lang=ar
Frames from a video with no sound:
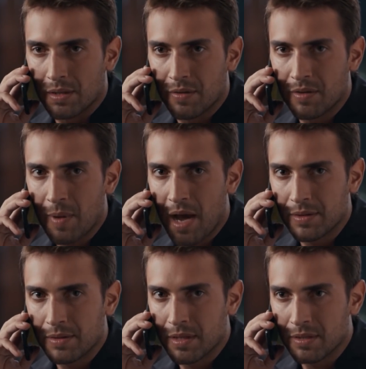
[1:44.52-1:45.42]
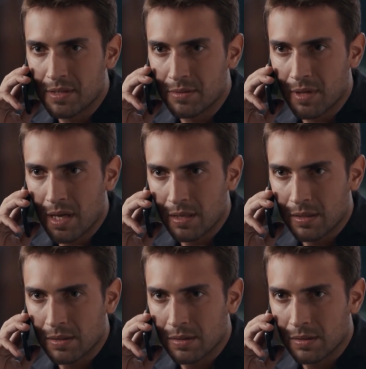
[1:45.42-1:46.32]
يلا يا زلمة وينك أنت؟
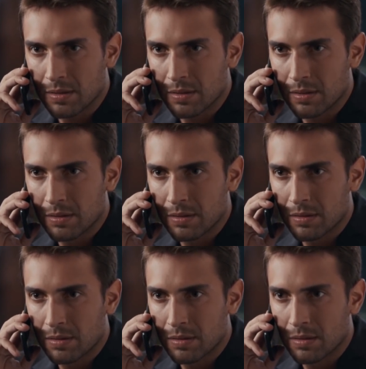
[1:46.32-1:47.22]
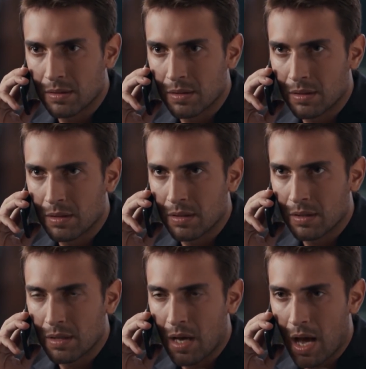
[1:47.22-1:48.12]
يلا دقيقة رح أوصل
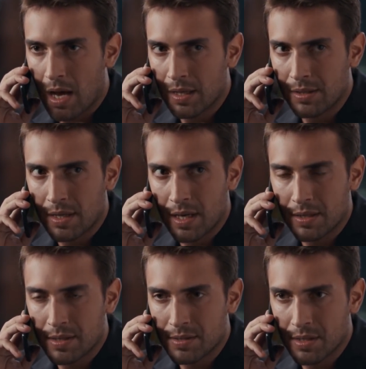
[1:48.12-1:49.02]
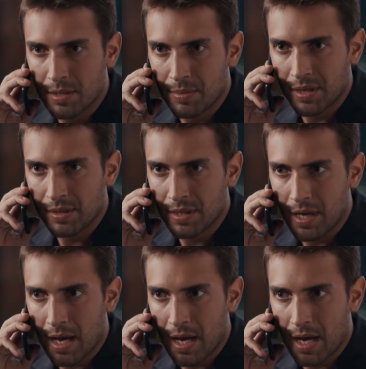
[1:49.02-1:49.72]
يلا استعجل كلياتنا قاعدين